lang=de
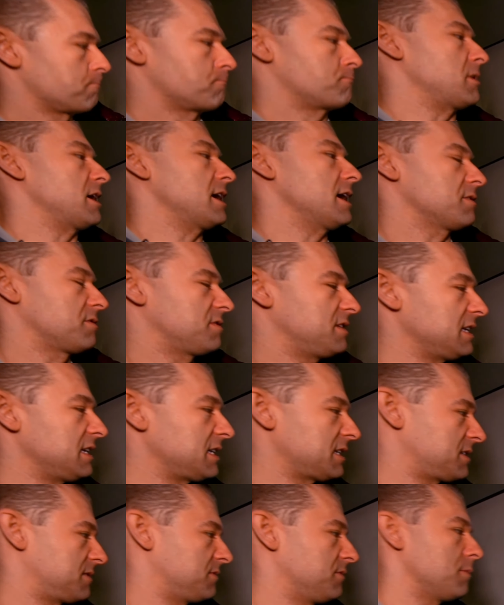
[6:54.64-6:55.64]
naja,
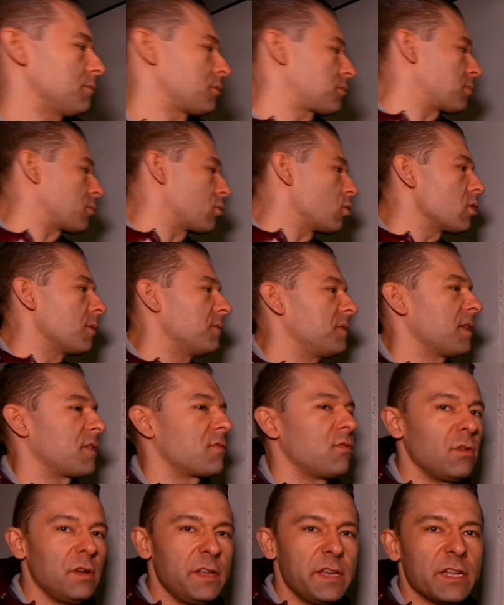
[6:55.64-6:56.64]
Sicht. Wir müssen mal gucken, ob wir das
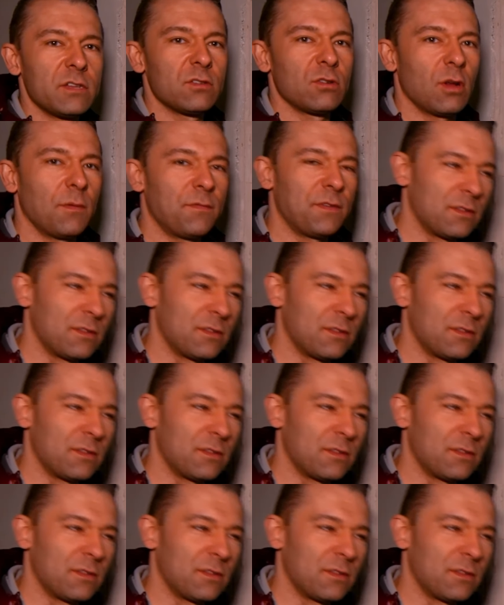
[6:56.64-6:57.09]
folieren oder ob